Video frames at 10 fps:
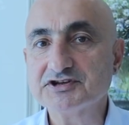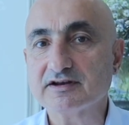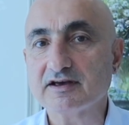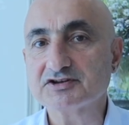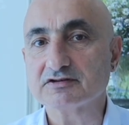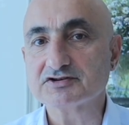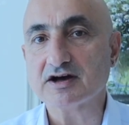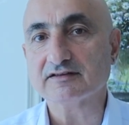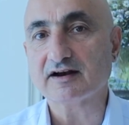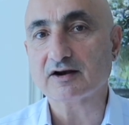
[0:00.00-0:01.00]
içeriye
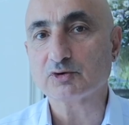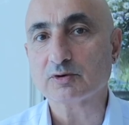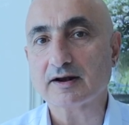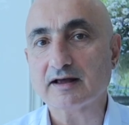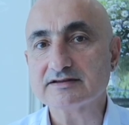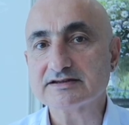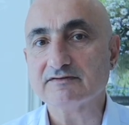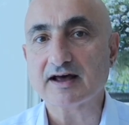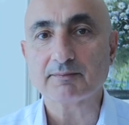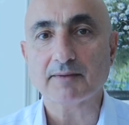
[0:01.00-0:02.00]
çalışanlara kur
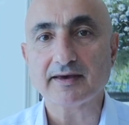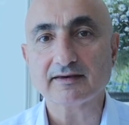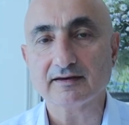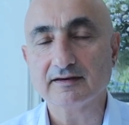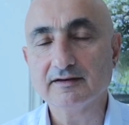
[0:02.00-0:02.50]
garantisi vermemek